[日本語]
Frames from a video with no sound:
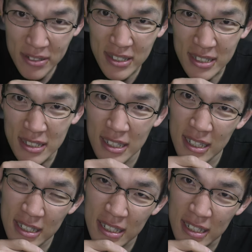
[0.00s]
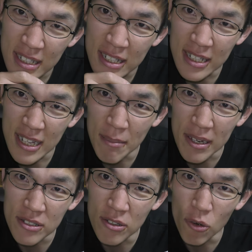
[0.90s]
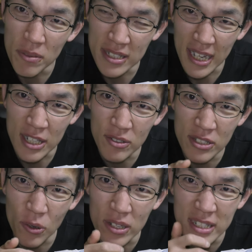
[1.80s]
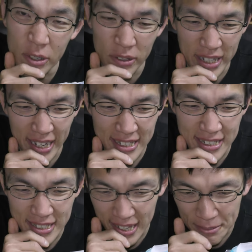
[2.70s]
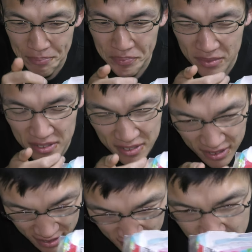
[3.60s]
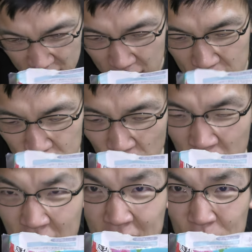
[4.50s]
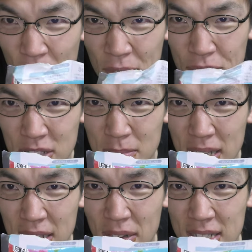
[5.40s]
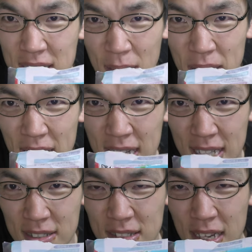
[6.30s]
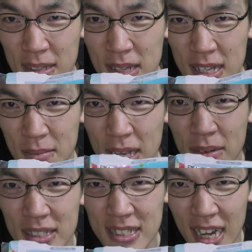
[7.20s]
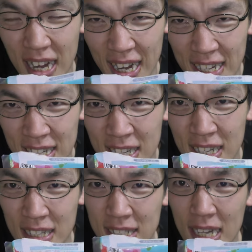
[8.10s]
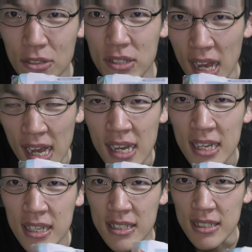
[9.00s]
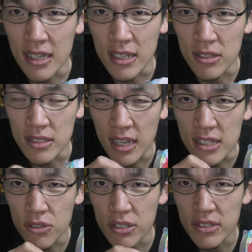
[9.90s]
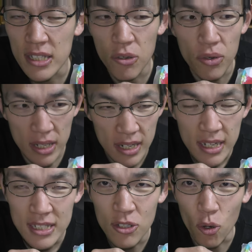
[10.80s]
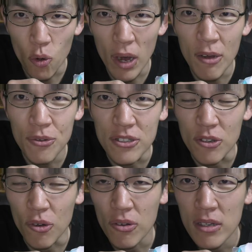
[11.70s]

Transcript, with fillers: る胃にたまる重さが予想以上にあってちょっとワッフルまでは食べられなくなってしまいましたなのでさっき最初に言った通りチョコワッフルの